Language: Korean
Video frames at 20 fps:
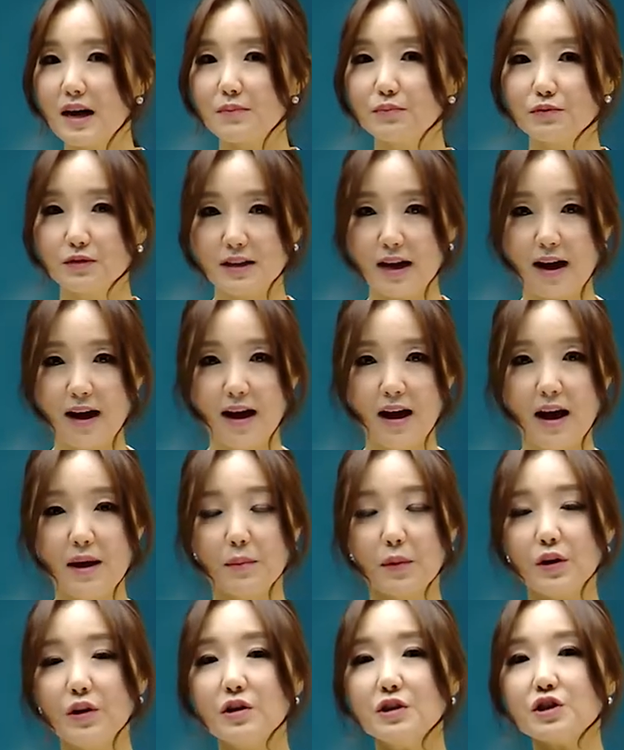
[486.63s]
부사
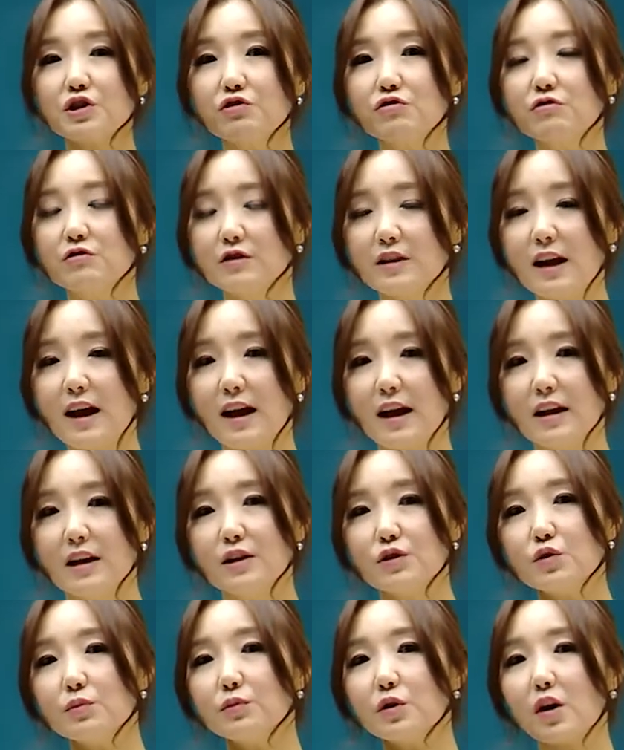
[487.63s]
뭐 이런 친구들의
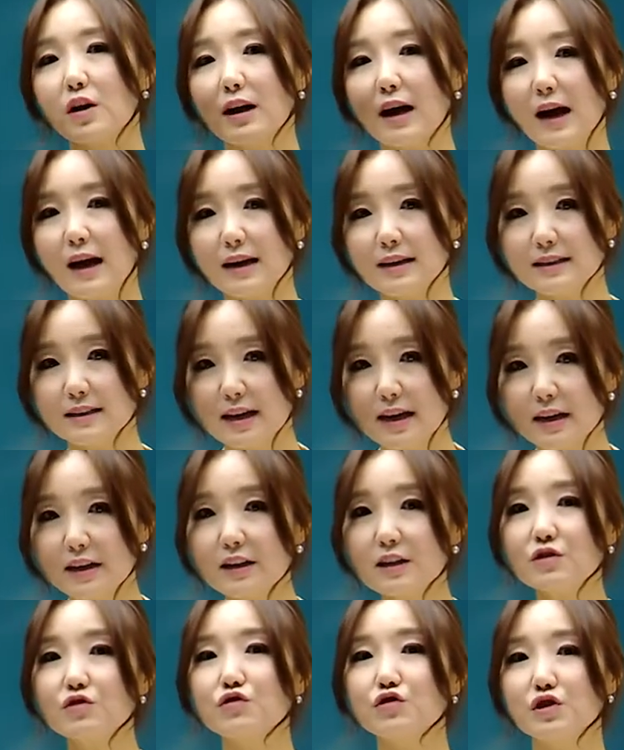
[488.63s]
좀 더
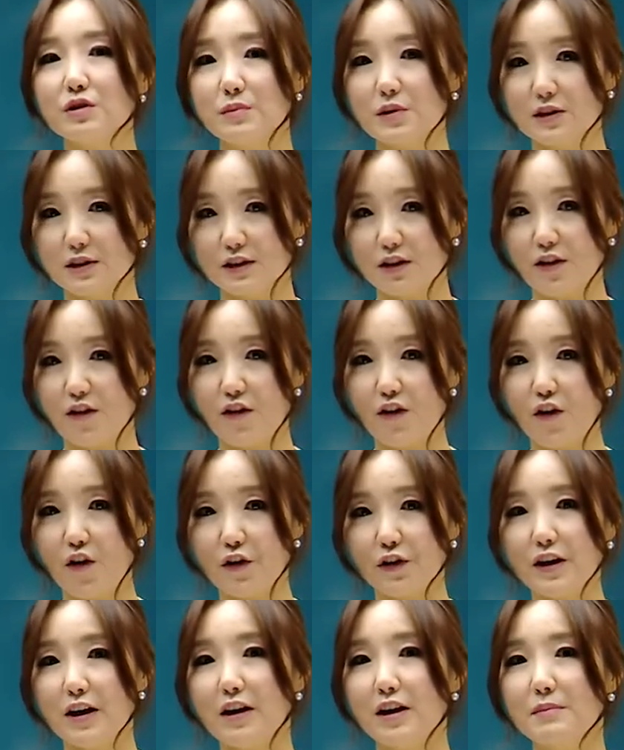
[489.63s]
강세를 주시면서
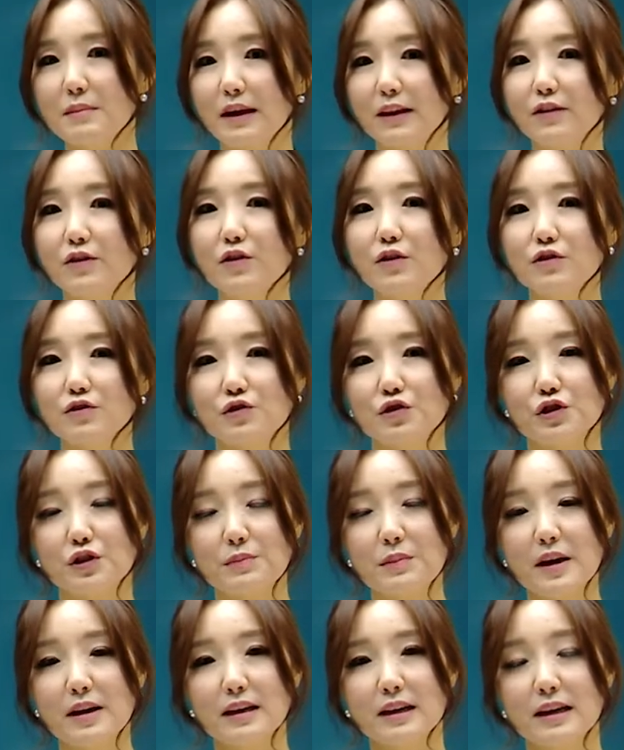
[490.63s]
억양을
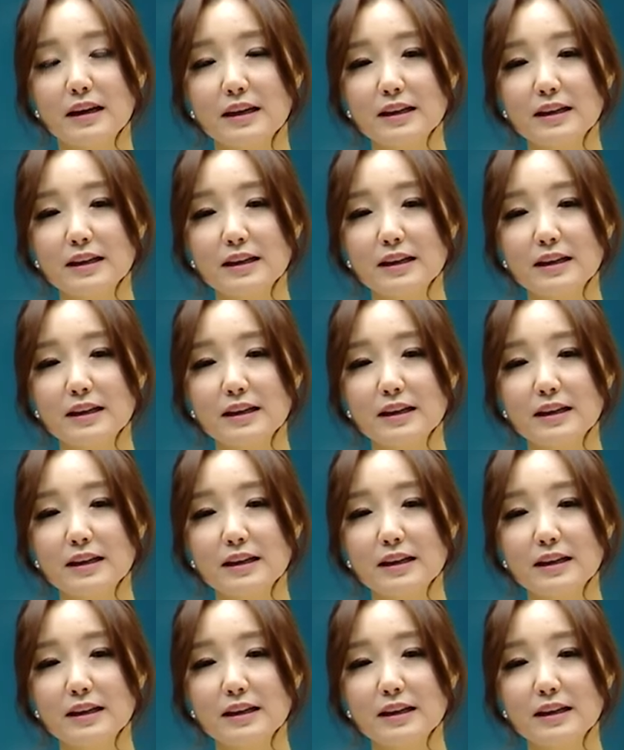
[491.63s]
만들어주시면